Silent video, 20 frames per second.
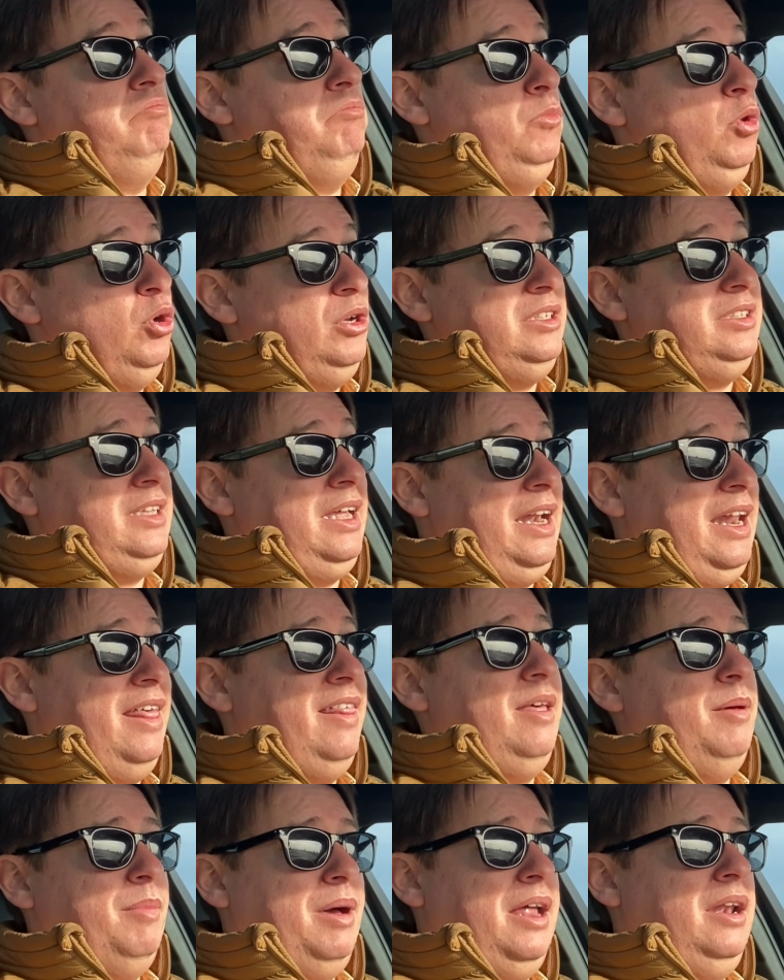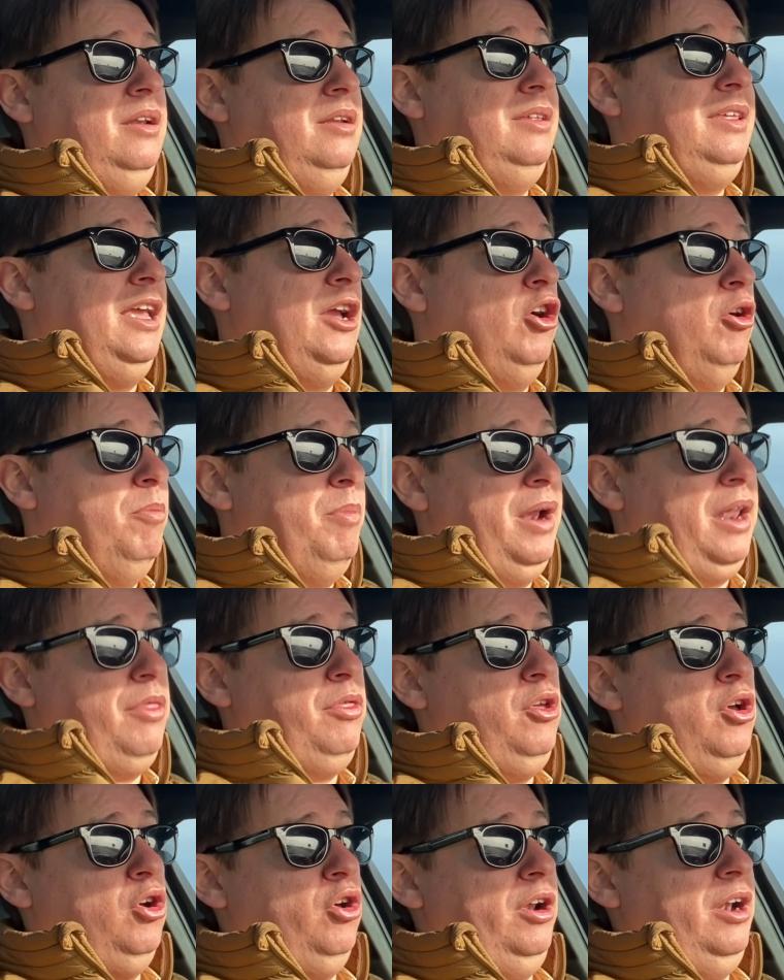no está nada mal y en
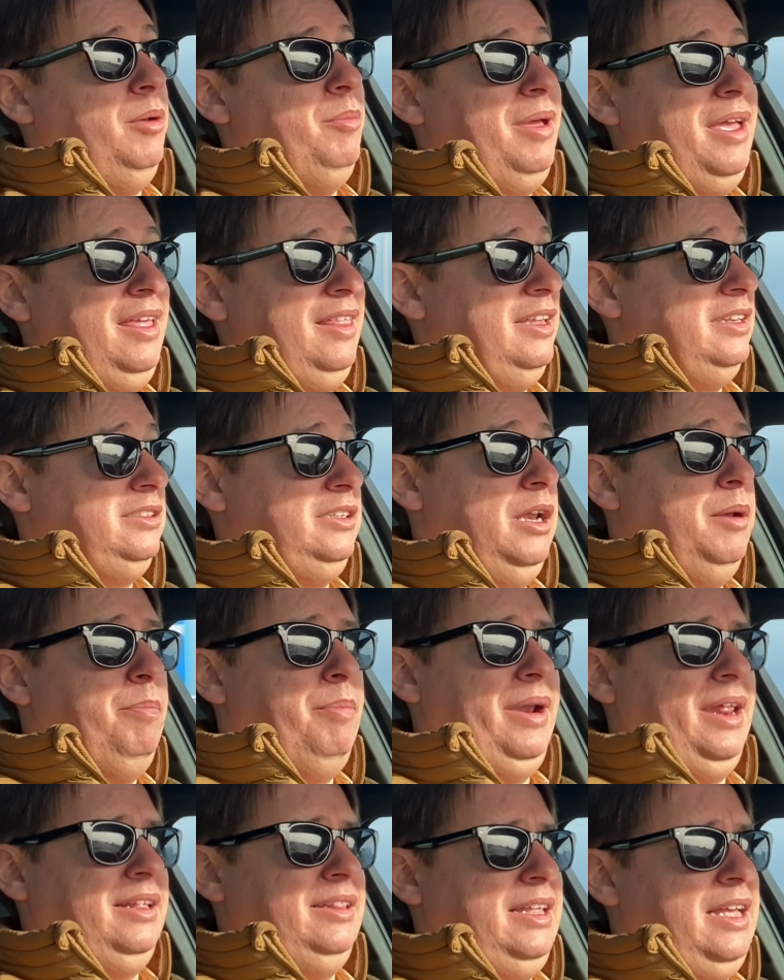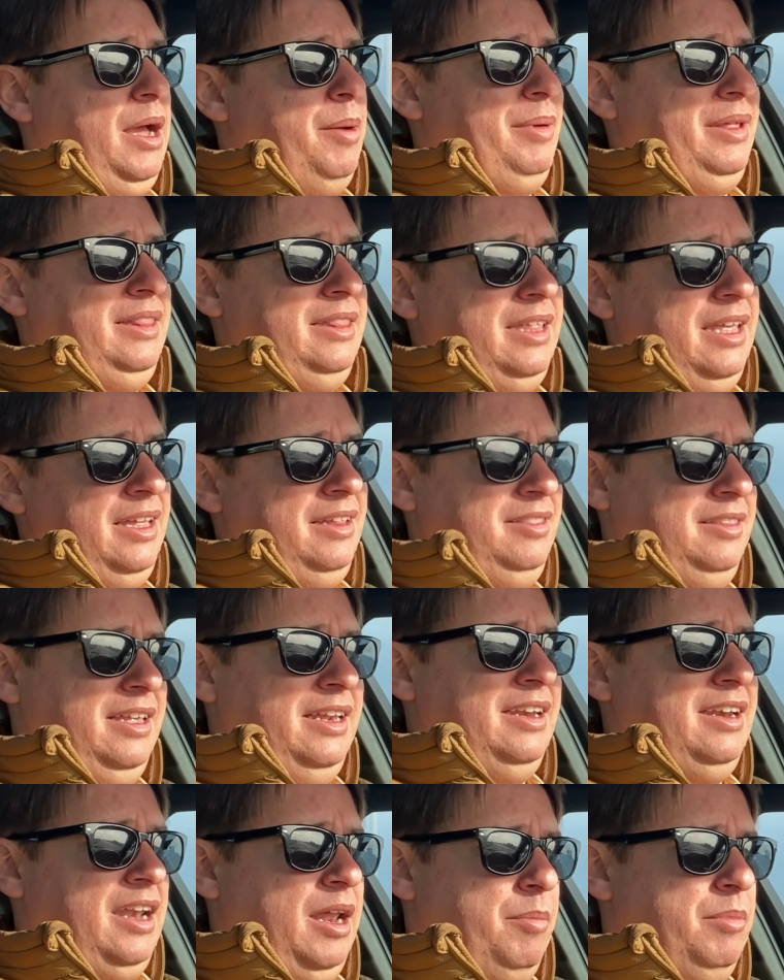comparación con el BI de SIL prácticamente
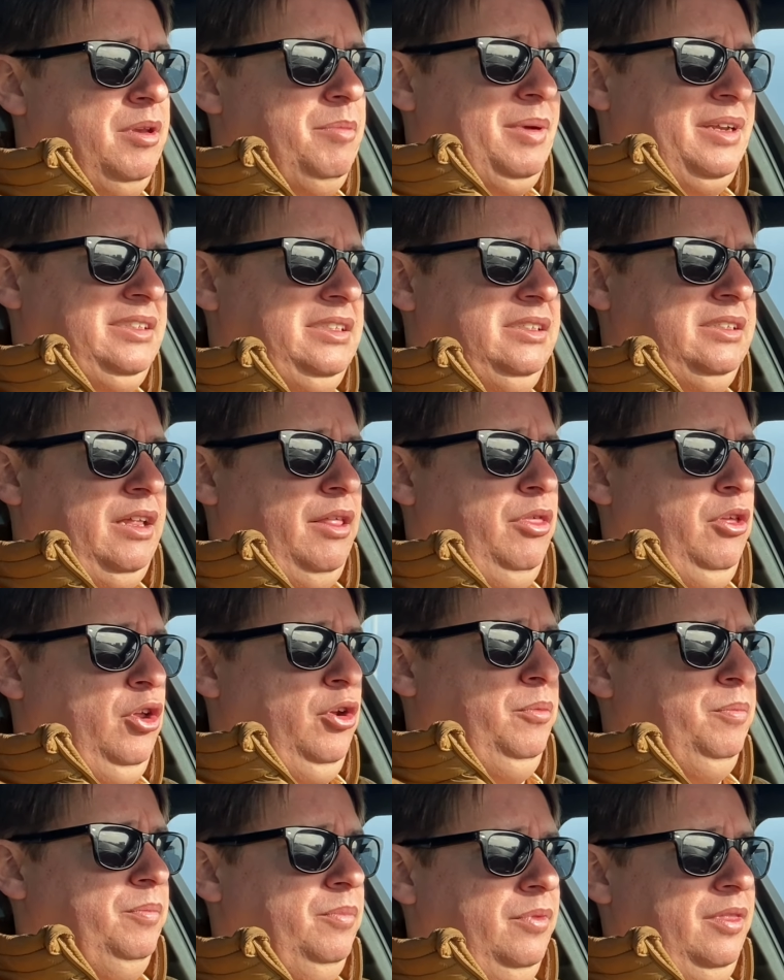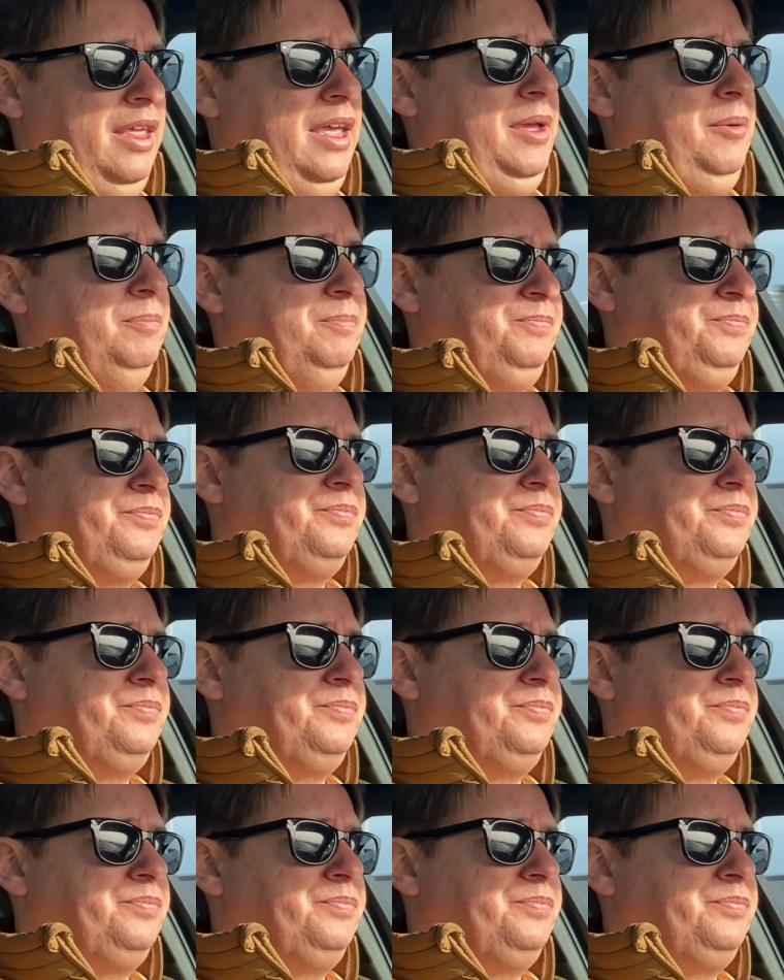tienes la misma sensación de